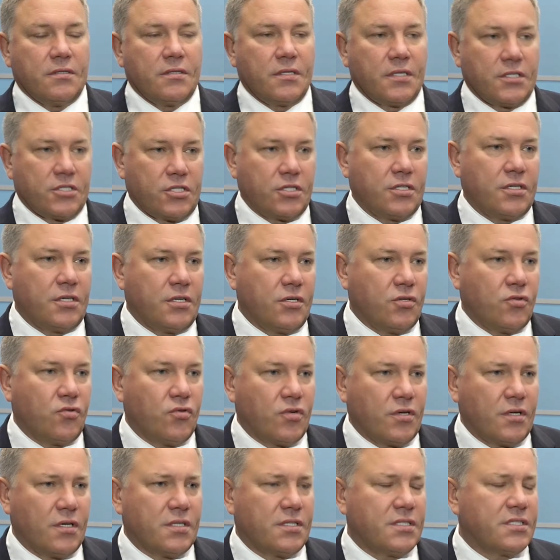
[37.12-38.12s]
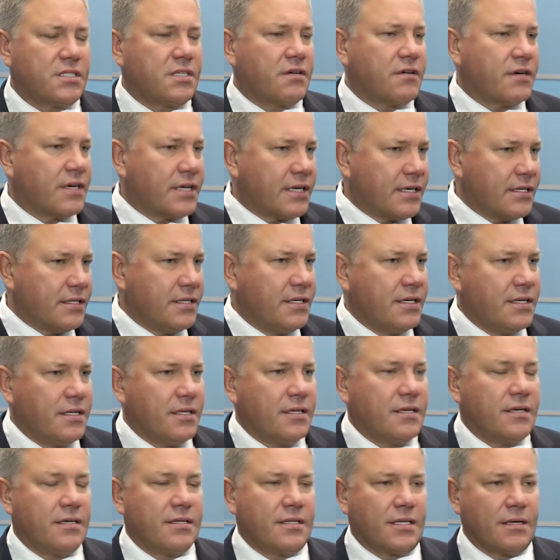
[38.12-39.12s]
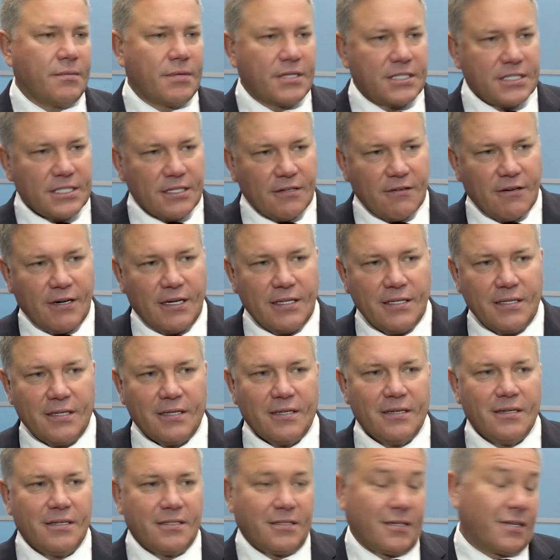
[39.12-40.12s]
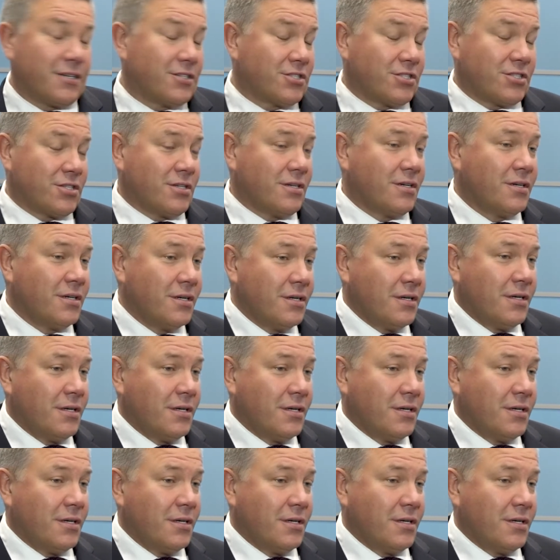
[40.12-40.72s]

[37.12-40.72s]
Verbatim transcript: на нашей территории. Это здравоохранение, это образование, это, конечно,